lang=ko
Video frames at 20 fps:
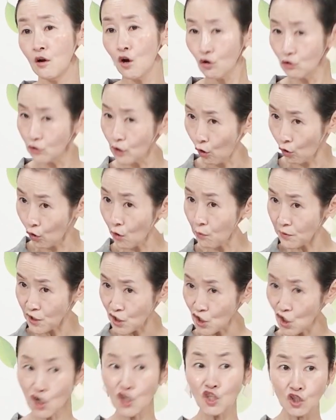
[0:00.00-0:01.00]
근데 여러분
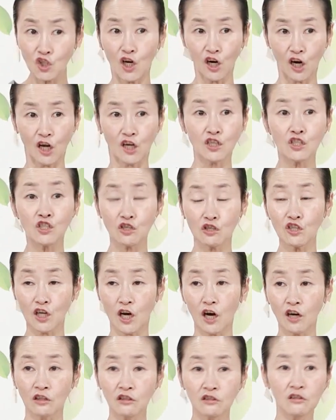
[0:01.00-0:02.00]
이게 있잖아.
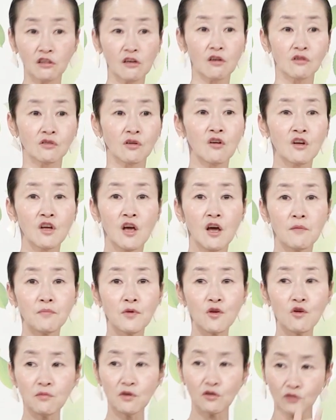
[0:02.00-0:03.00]
있으니까 흔들려서
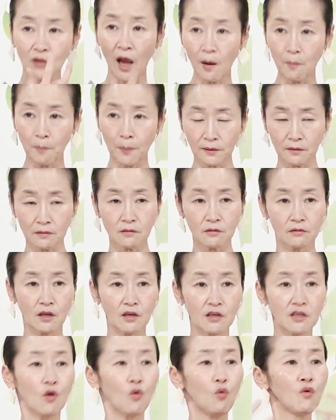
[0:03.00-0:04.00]
미움을 탁 받았을 때
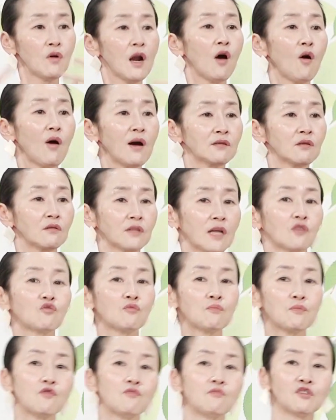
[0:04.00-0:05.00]
이게 올라와서
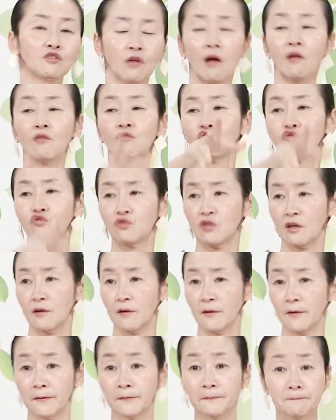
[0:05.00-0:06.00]
나도 미움을 탁 주잖아요.